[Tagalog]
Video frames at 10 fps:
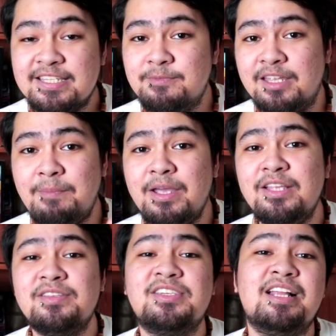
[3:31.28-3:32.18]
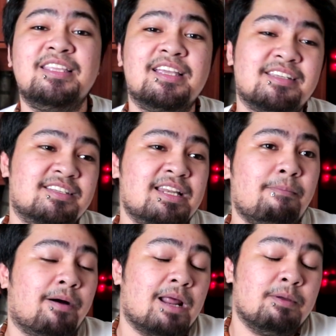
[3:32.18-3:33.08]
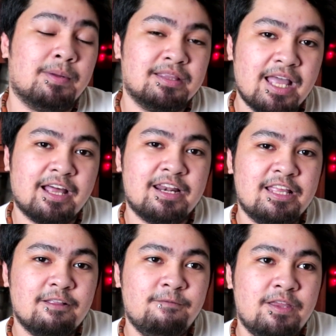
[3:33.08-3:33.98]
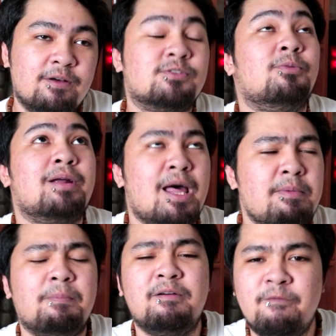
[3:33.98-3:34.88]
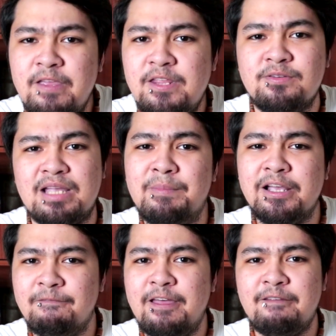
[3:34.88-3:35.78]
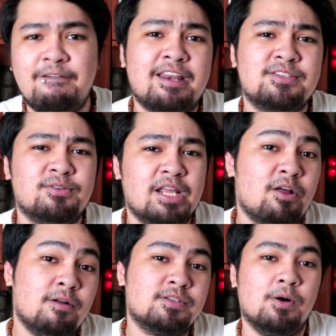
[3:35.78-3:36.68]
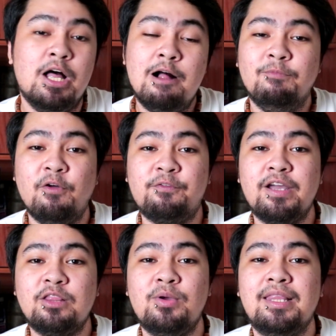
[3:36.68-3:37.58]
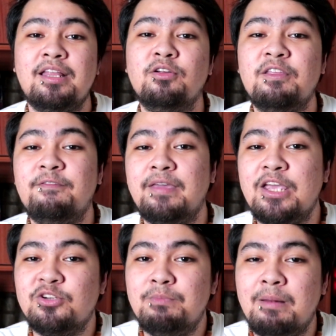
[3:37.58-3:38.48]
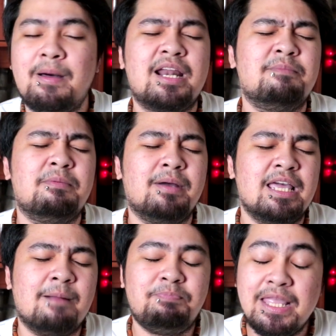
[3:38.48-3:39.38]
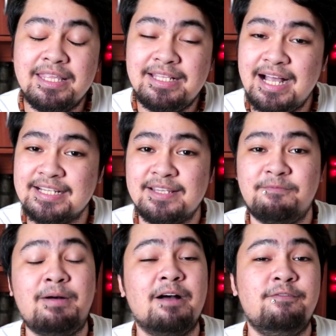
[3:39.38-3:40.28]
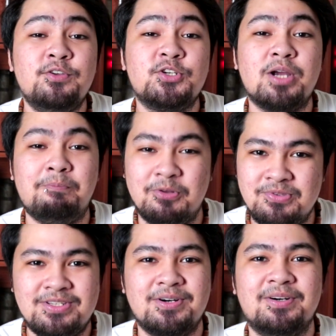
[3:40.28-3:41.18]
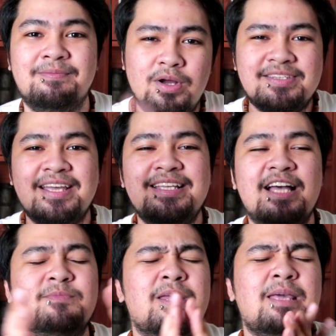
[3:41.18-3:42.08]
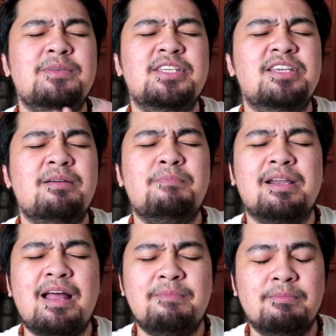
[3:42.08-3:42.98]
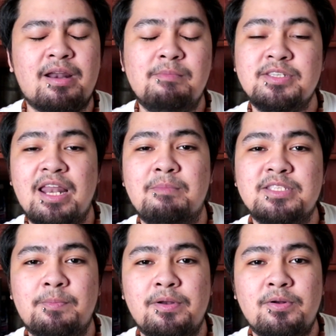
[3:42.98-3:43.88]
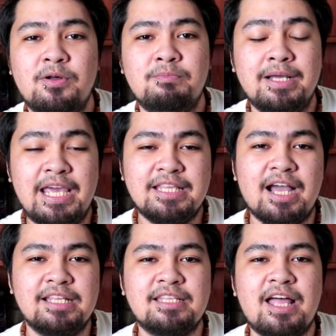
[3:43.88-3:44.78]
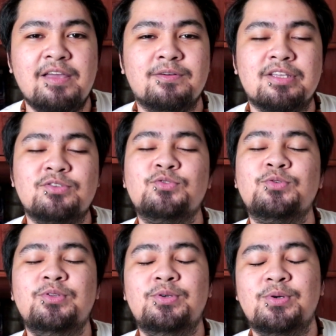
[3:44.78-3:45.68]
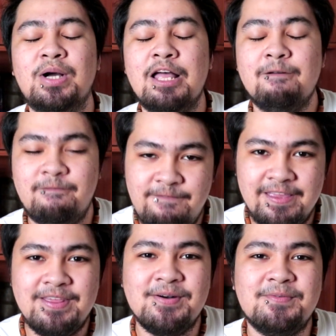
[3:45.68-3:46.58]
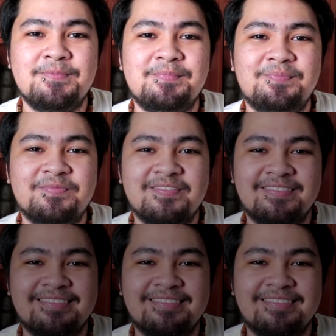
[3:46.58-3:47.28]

Subscribe kayo din sa channel guys kasi napakarami pang tech related videos o maraming pang videos coming up very very very soon. And also, don't forget to hit the notification bell para naman maging updated ka sa mga future uploads ko. Once again guys, my name is CJ e maraming maraming salamat sa panonood. Magkita kita tayo sa susunod kong video.